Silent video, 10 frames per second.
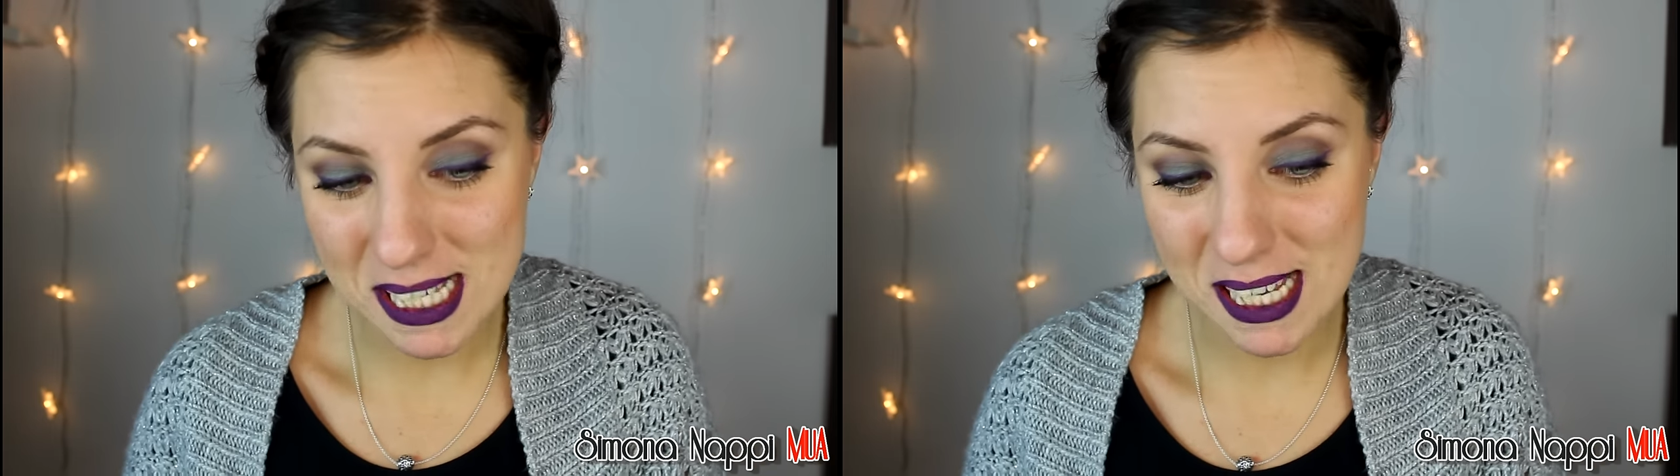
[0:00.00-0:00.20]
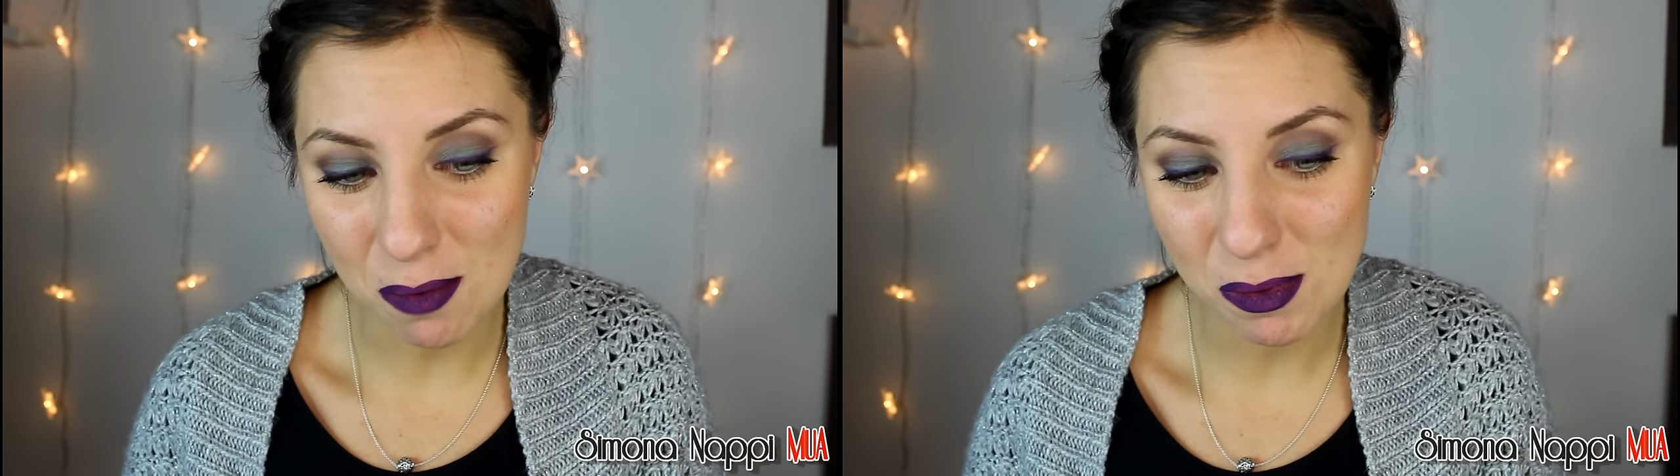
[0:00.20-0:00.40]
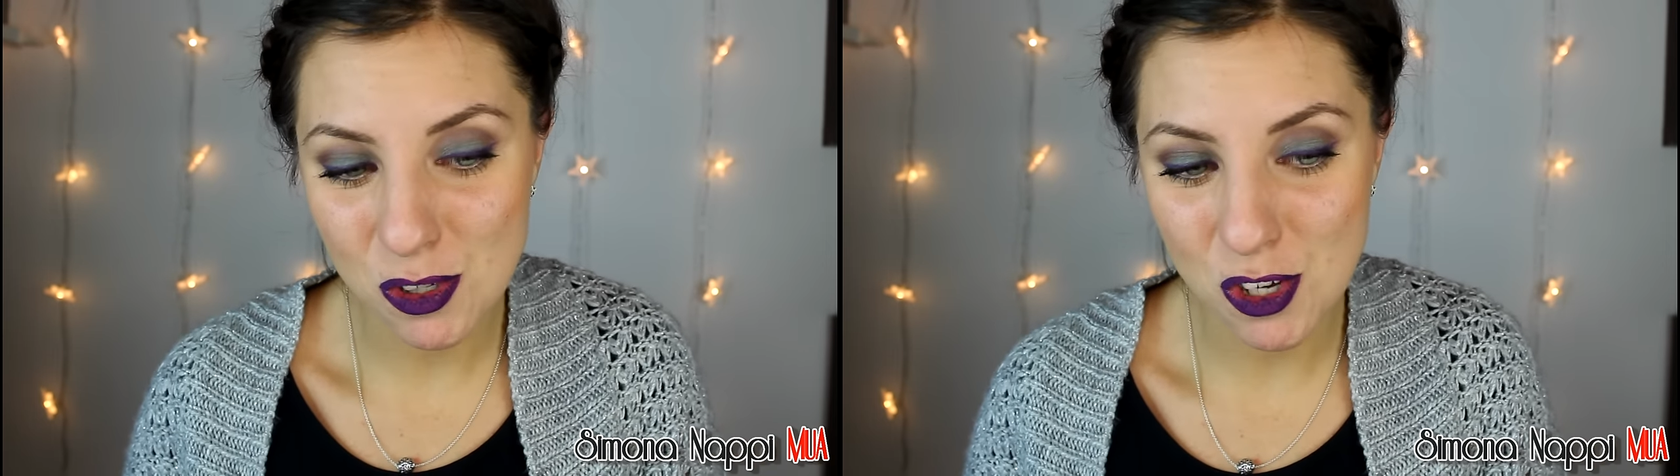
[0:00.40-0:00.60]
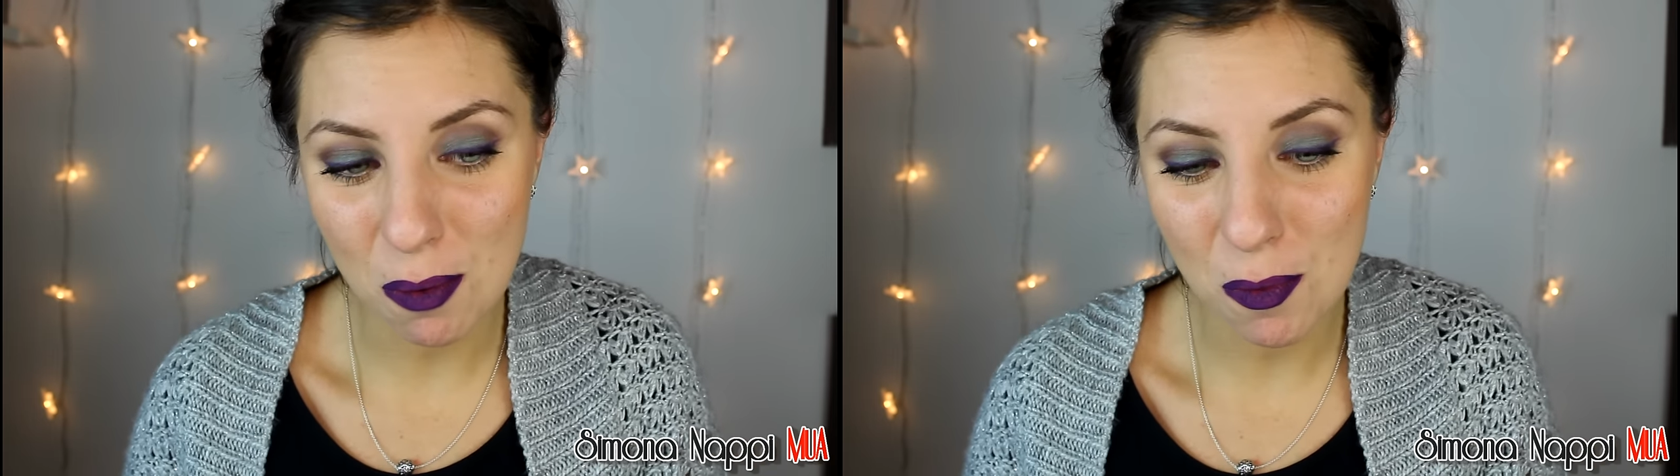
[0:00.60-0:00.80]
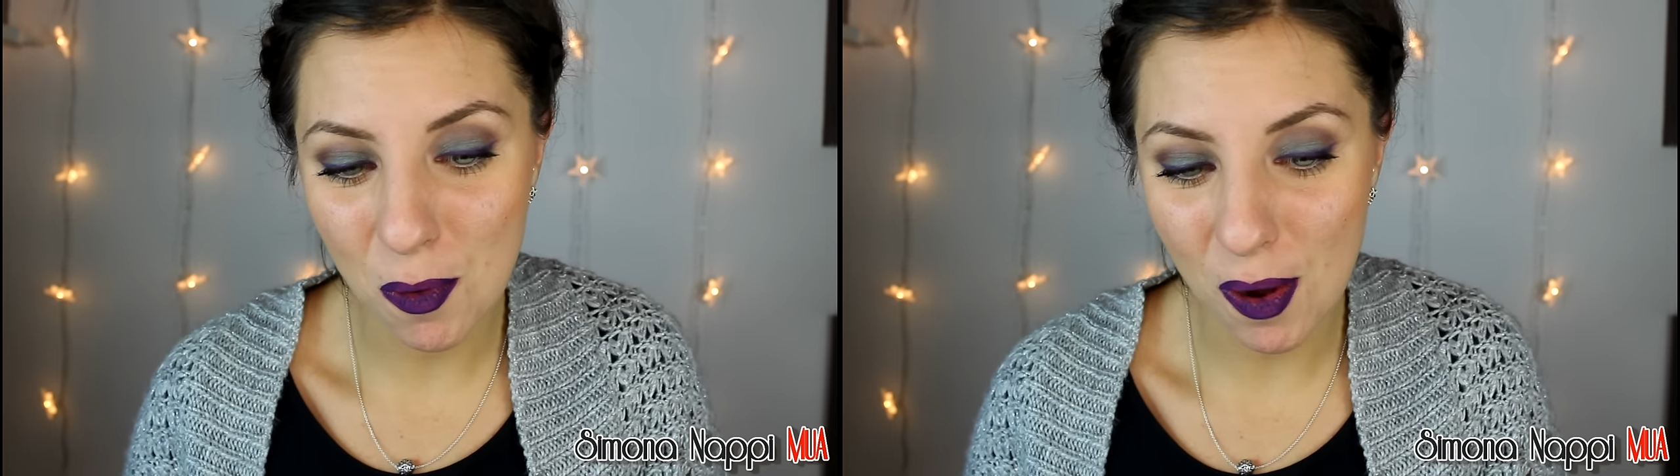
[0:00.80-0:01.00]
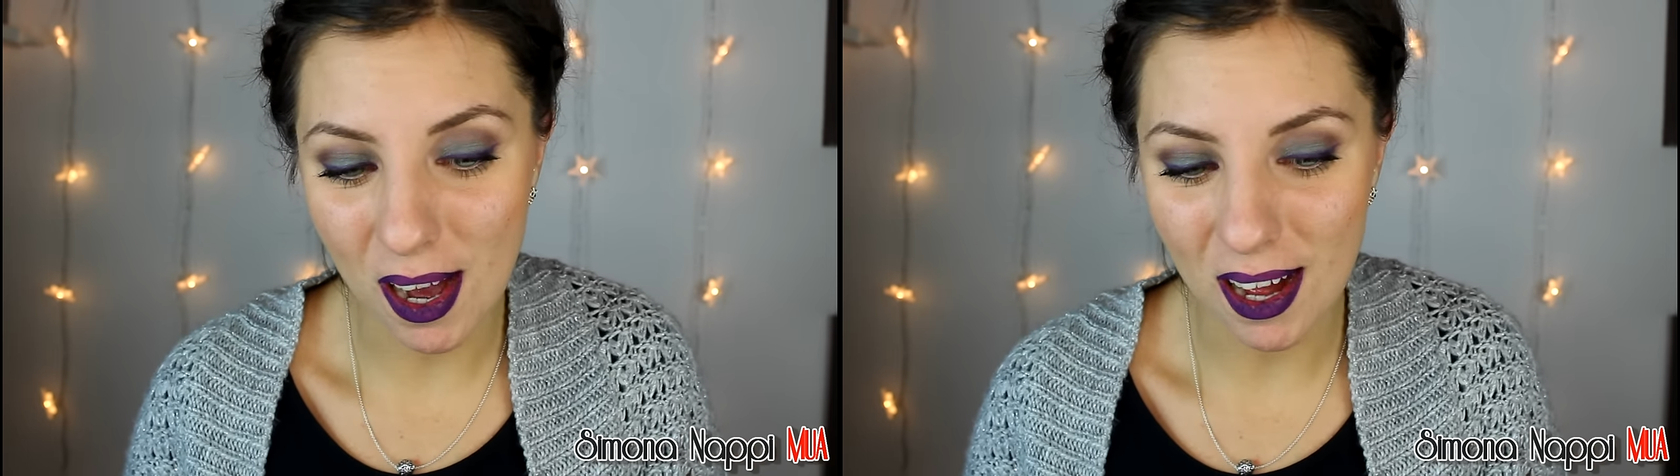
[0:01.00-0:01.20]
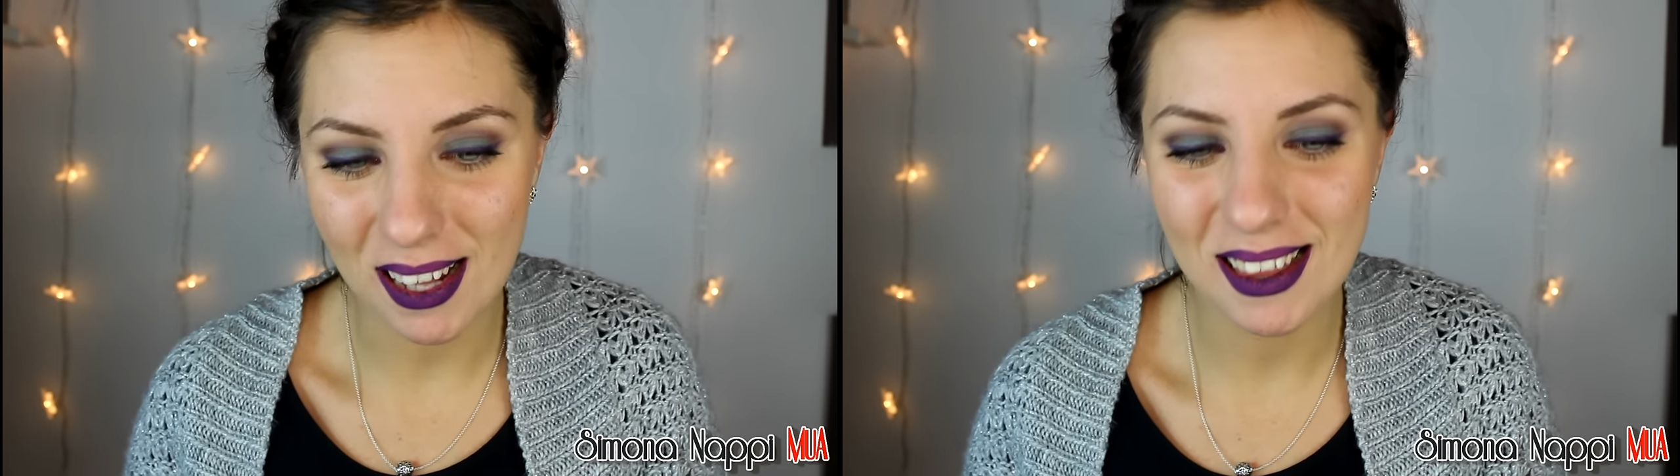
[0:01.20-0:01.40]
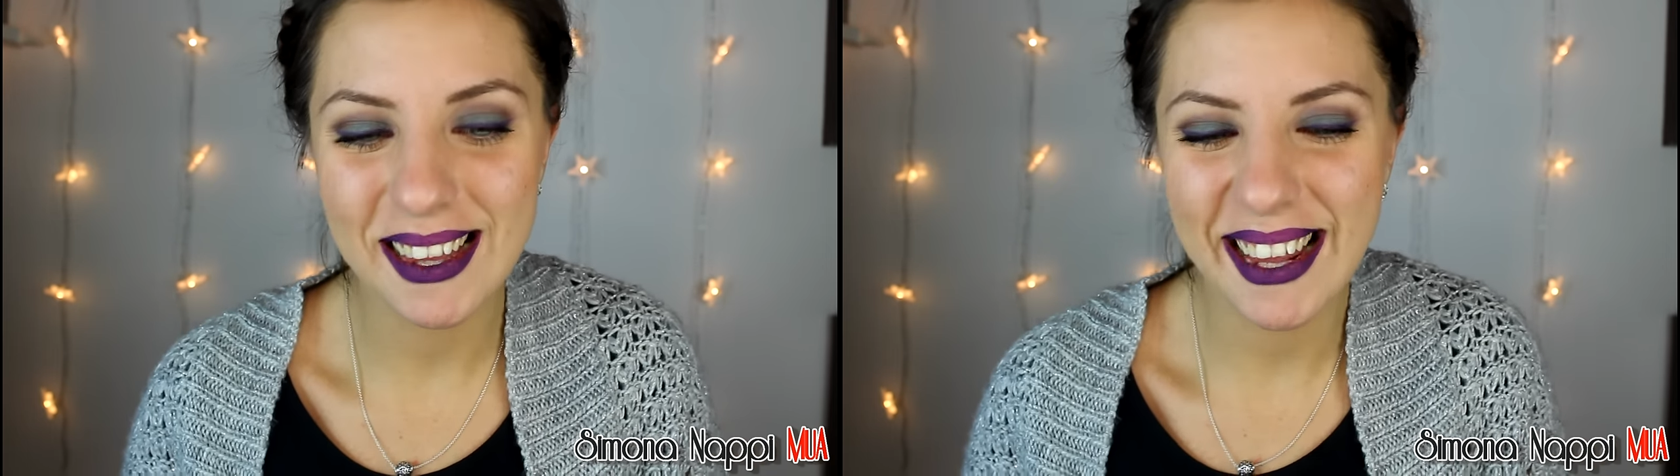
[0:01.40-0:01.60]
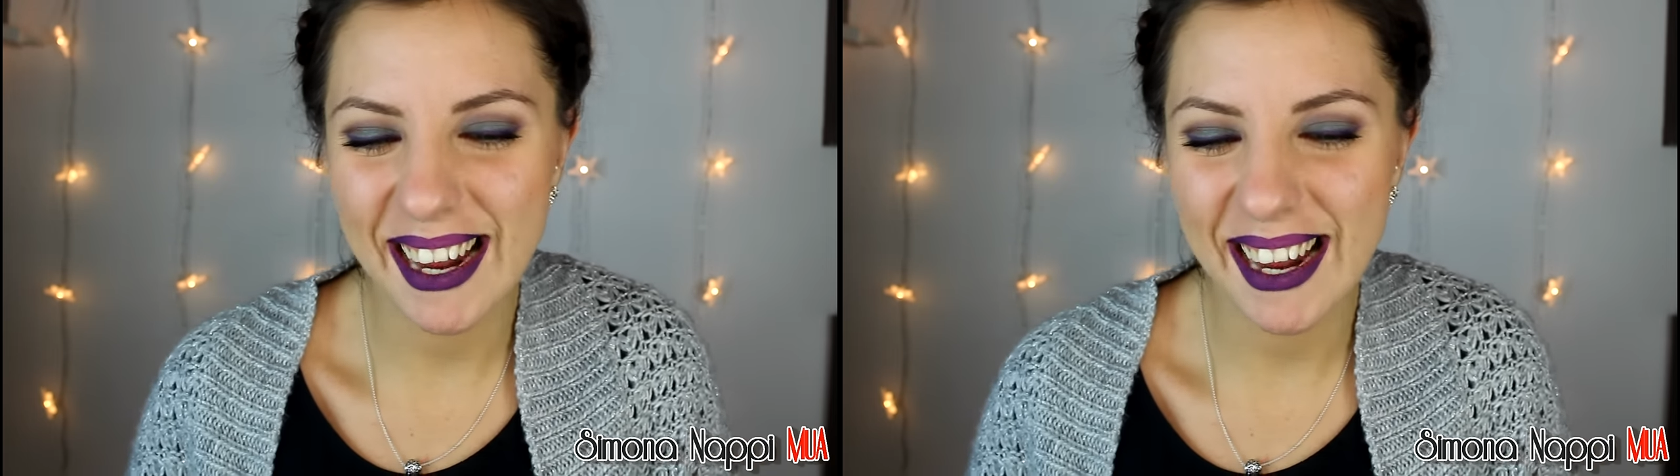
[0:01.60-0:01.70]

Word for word: passiamo diciamo al